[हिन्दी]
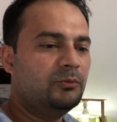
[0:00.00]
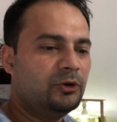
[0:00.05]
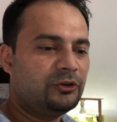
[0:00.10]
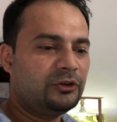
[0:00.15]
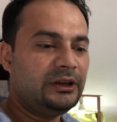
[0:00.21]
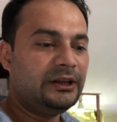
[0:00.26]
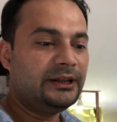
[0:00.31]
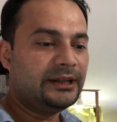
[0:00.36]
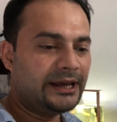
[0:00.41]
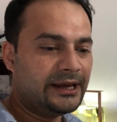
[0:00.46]

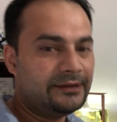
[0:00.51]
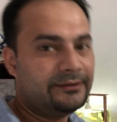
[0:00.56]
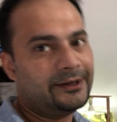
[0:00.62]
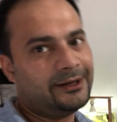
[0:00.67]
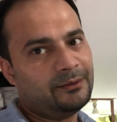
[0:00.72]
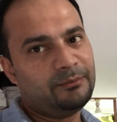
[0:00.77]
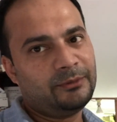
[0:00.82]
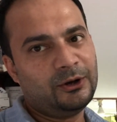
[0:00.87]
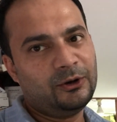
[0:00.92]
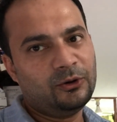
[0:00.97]
मोस्टली नए
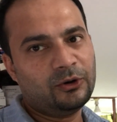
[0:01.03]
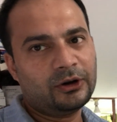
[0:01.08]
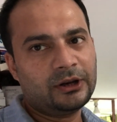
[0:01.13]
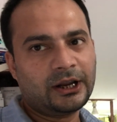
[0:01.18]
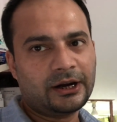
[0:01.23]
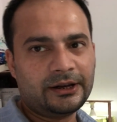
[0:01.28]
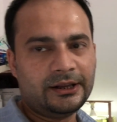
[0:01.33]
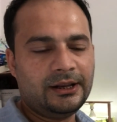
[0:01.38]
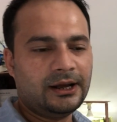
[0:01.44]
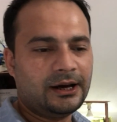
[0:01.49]
सेटअप में लोग
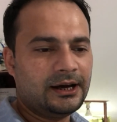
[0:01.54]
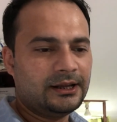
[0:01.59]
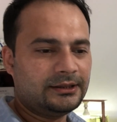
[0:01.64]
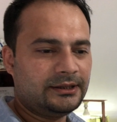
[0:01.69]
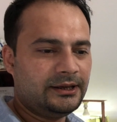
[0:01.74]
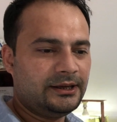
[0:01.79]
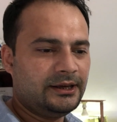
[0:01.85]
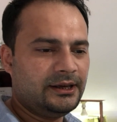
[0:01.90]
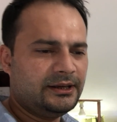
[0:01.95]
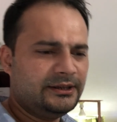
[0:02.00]
लकड़ी
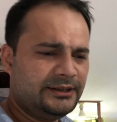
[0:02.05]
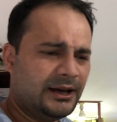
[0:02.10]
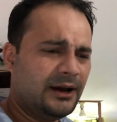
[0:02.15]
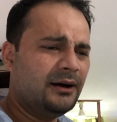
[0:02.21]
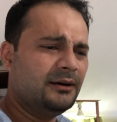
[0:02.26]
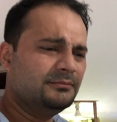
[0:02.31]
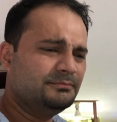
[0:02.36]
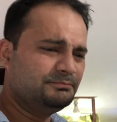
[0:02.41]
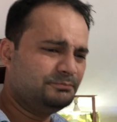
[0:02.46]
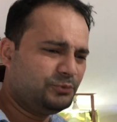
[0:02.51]
लगाते हैं या
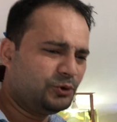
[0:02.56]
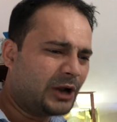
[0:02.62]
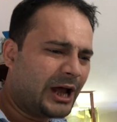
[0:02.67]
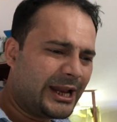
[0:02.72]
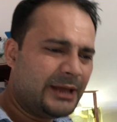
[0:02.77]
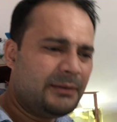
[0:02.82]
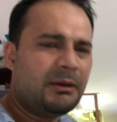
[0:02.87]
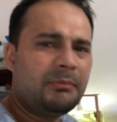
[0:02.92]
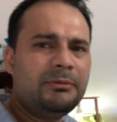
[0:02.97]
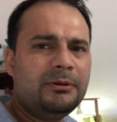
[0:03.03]

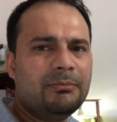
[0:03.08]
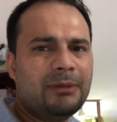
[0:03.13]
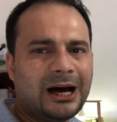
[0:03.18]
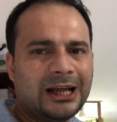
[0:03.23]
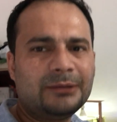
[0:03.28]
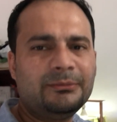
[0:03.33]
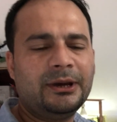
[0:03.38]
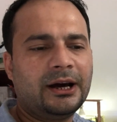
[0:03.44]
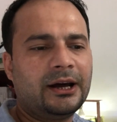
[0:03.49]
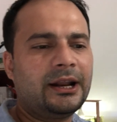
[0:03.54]
पुराने में भी
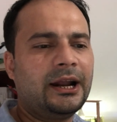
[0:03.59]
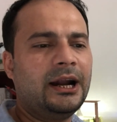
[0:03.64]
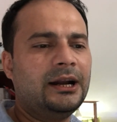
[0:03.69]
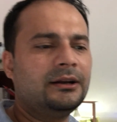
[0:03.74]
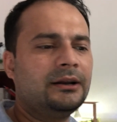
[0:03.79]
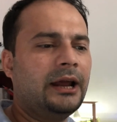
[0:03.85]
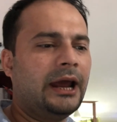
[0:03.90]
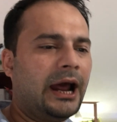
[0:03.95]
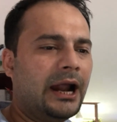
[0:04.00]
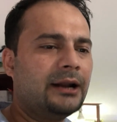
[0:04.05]
बाद में अगर
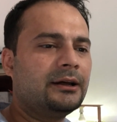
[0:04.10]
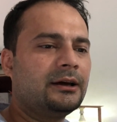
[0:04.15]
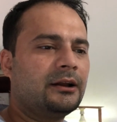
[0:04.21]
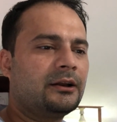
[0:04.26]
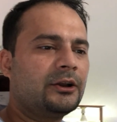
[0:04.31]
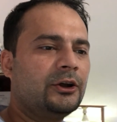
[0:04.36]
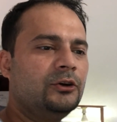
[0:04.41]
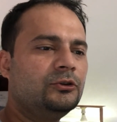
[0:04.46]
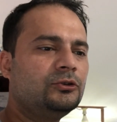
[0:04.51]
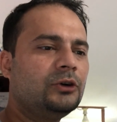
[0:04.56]
ऐड ऐड कर
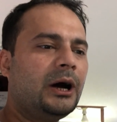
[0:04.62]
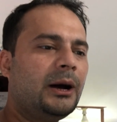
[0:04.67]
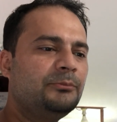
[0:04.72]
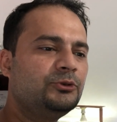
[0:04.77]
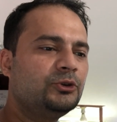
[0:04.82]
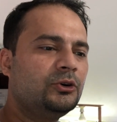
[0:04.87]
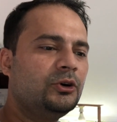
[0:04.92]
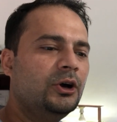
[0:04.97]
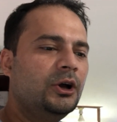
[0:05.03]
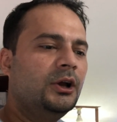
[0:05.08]
रहे हो तो
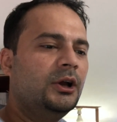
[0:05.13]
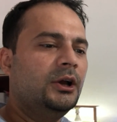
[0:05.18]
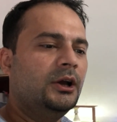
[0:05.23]
आप जो